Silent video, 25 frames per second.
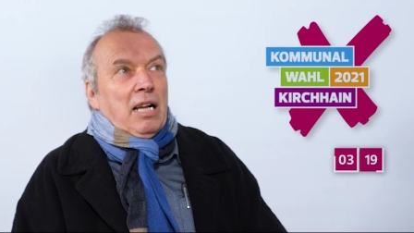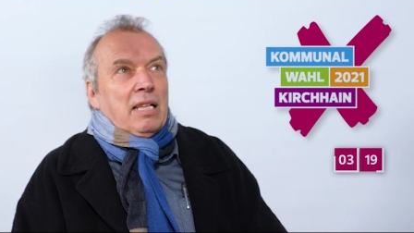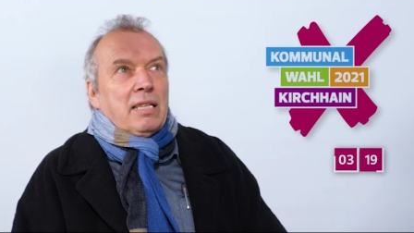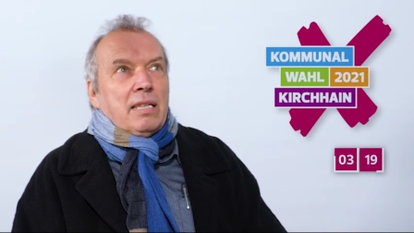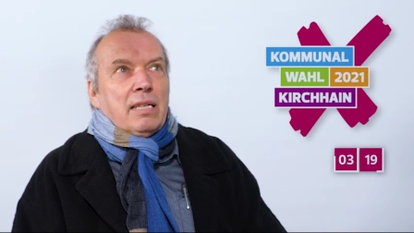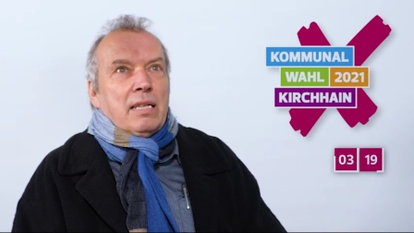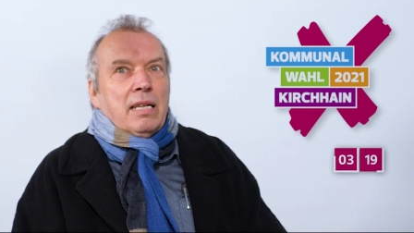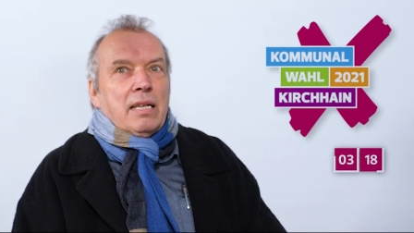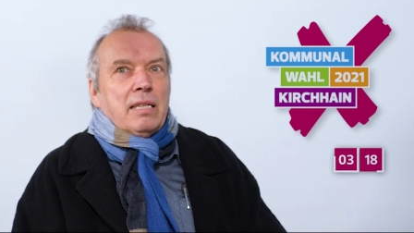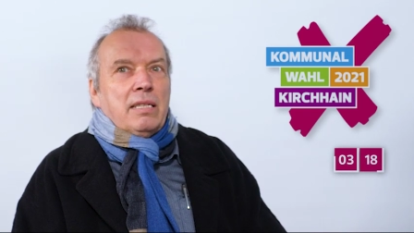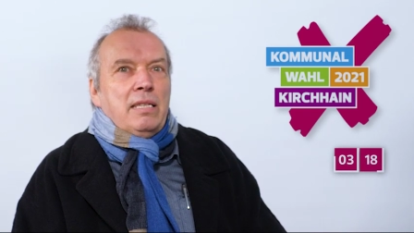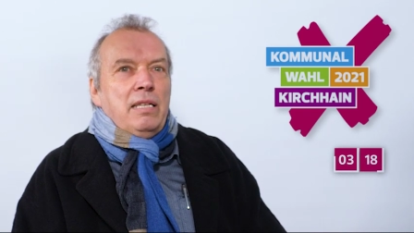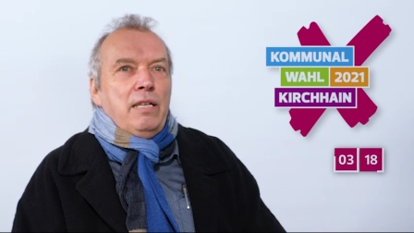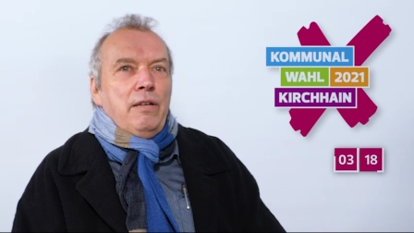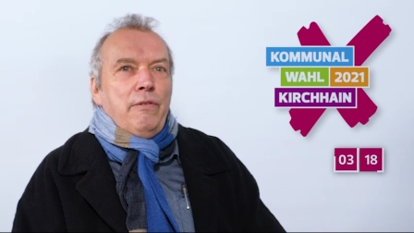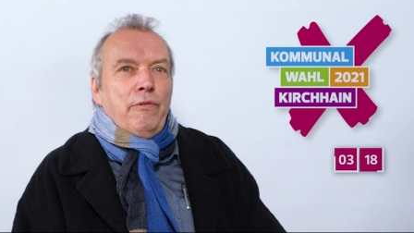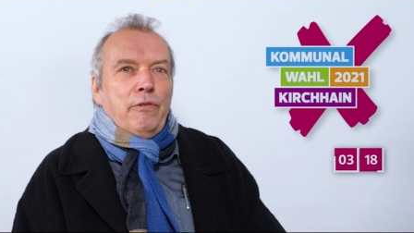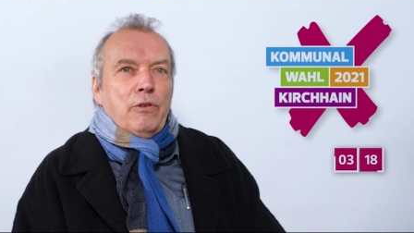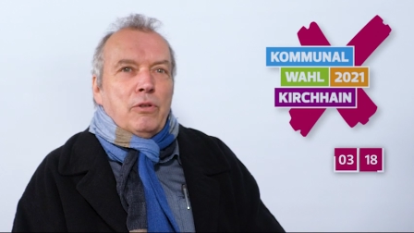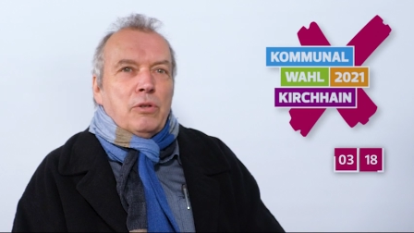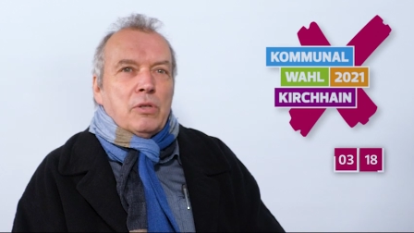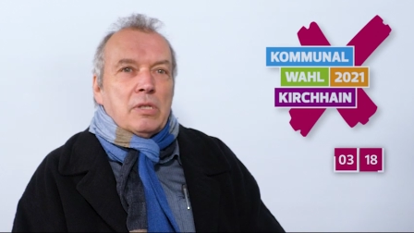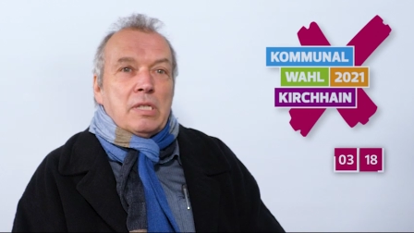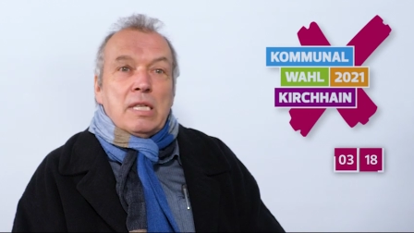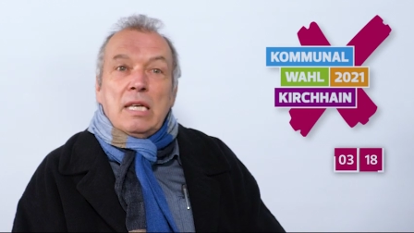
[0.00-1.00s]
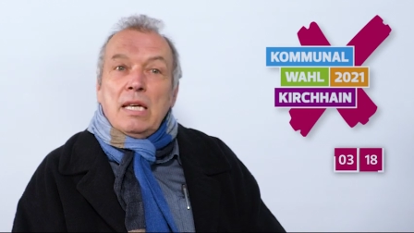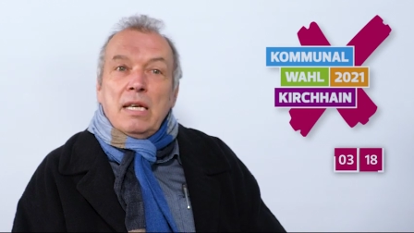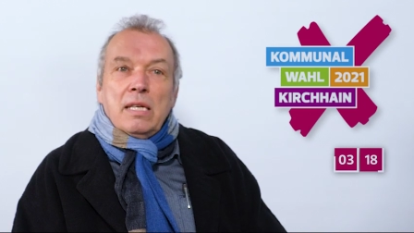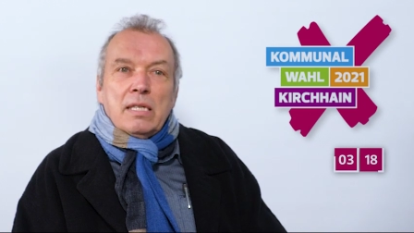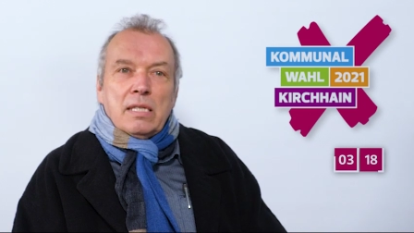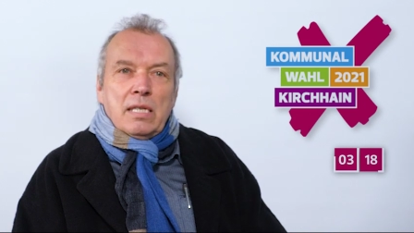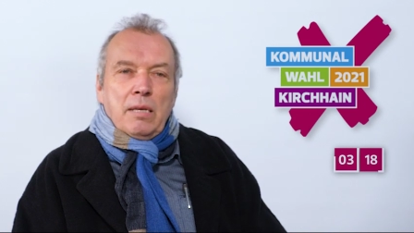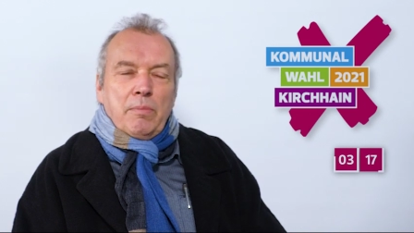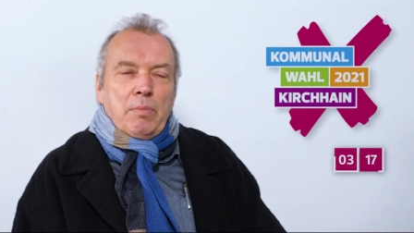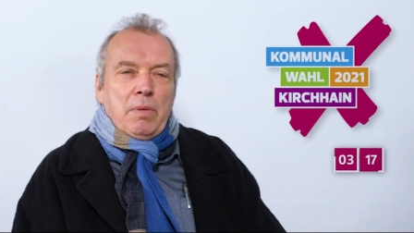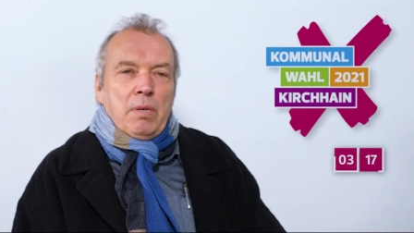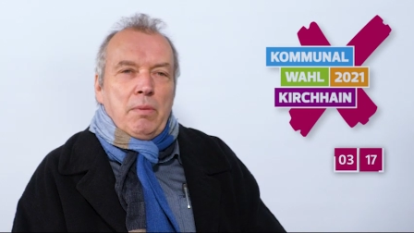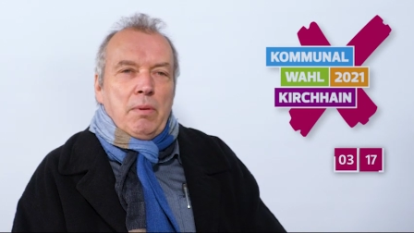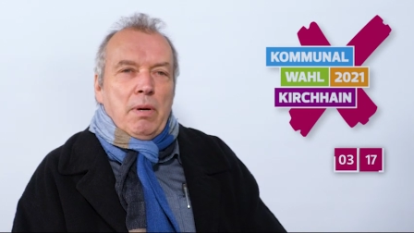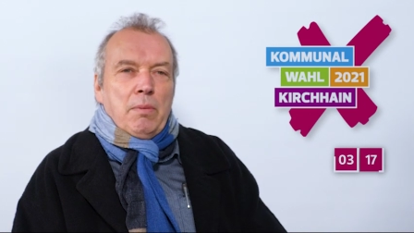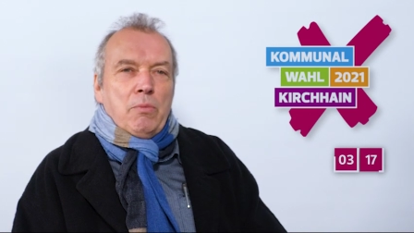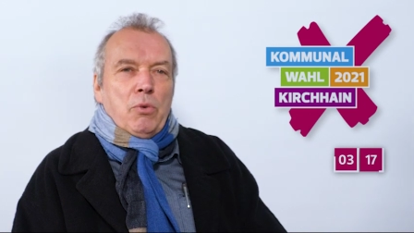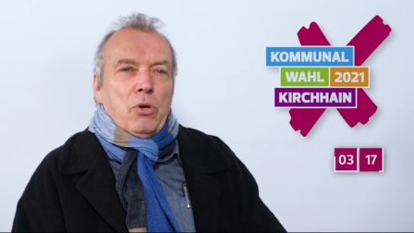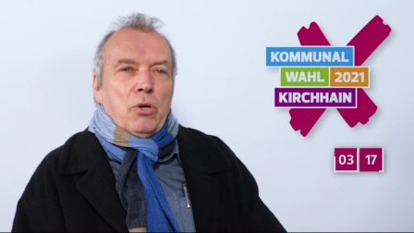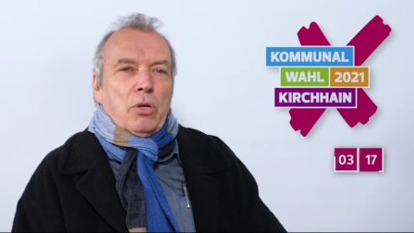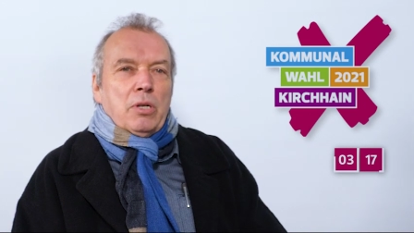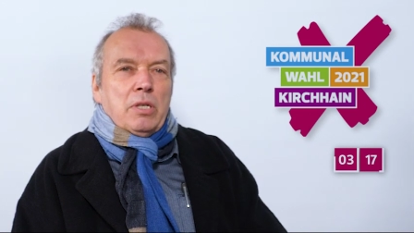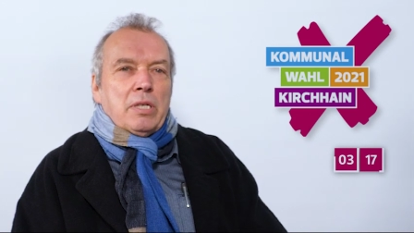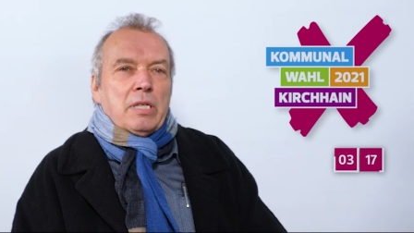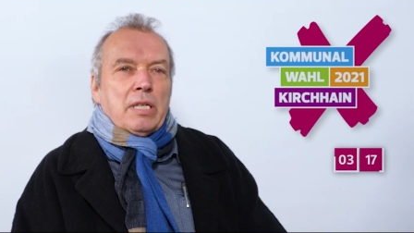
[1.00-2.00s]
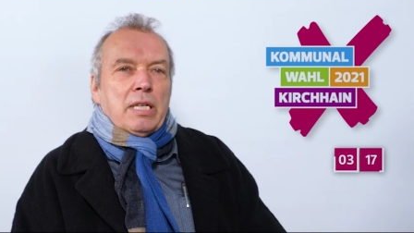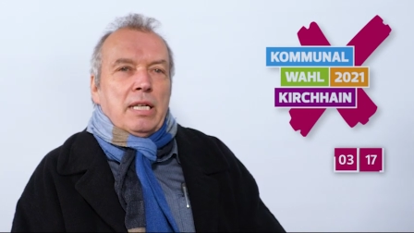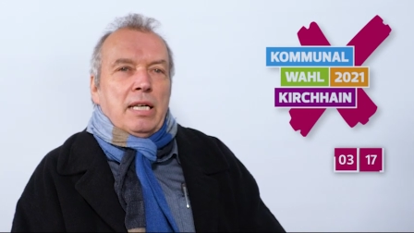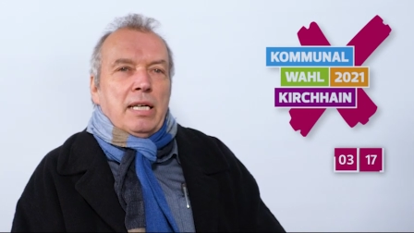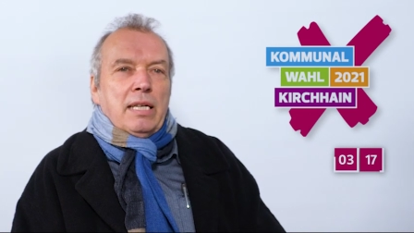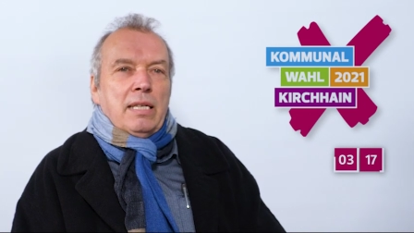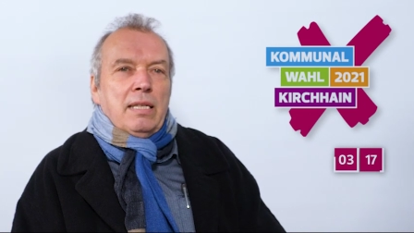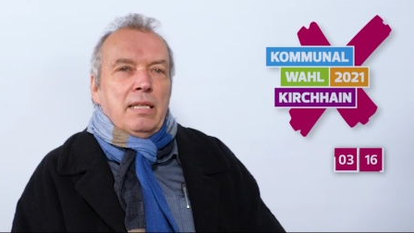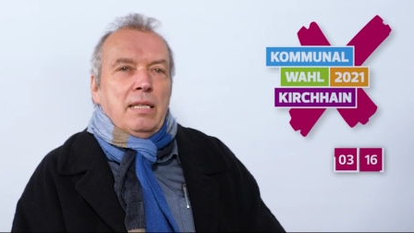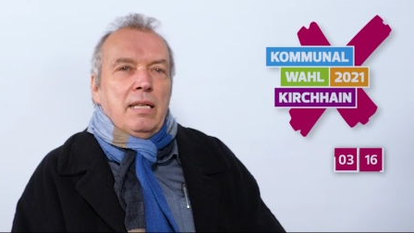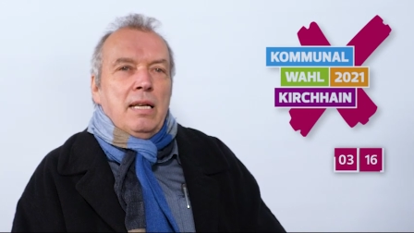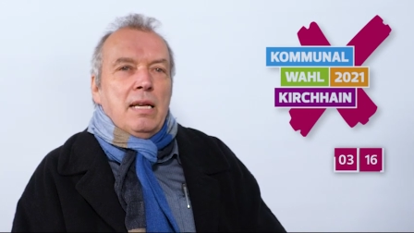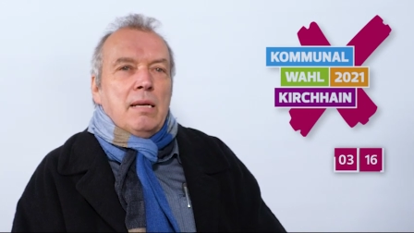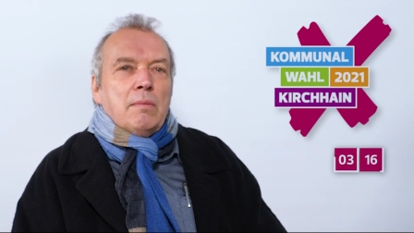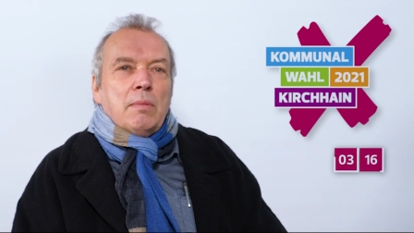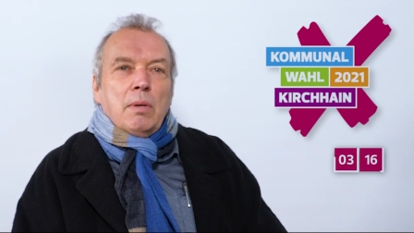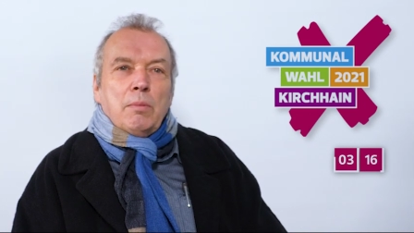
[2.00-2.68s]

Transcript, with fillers: alternativlos. Es gibt immer Möglichkeiten.